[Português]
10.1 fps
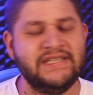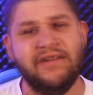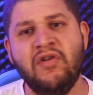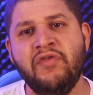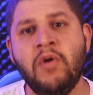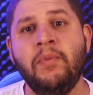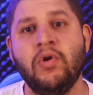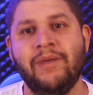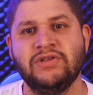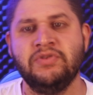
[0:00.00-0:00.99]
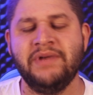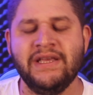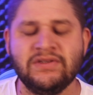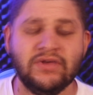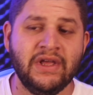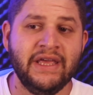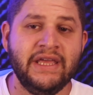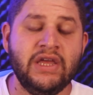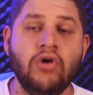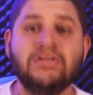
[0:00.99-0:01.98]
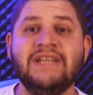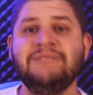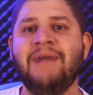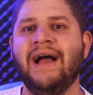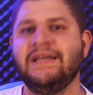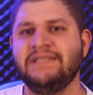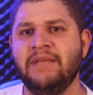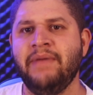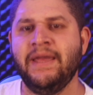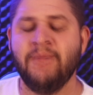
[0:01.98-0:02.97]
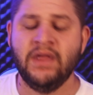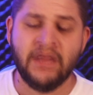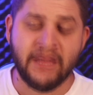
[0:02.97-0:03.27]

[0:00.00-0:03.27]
já vão ver um pouco mais sobre isso, e outras marcas também.